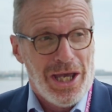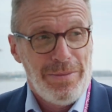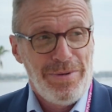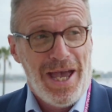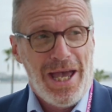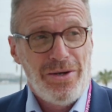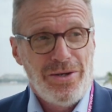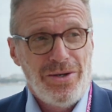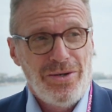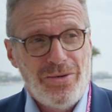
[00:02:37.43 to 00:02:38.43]
Eh bien,
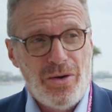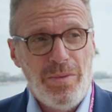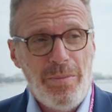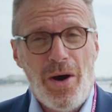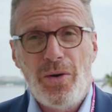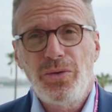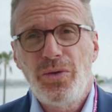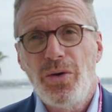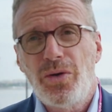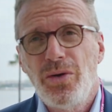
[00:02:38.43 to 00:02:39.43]
euh, au moment où
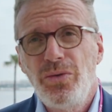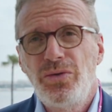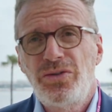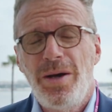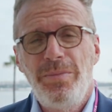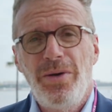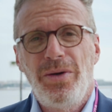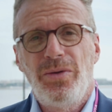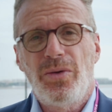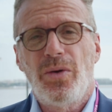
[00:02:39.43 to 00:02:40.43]
donc, euh, nous sommes
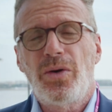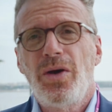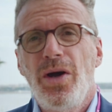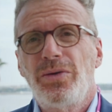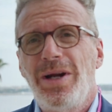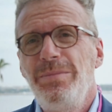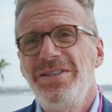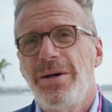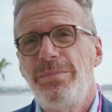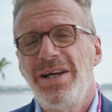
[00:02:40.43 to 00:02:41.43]
euh, donc, au cœur de la
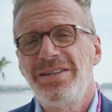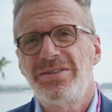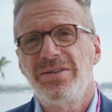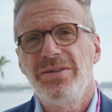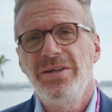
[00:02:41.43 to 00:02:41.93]
mise en place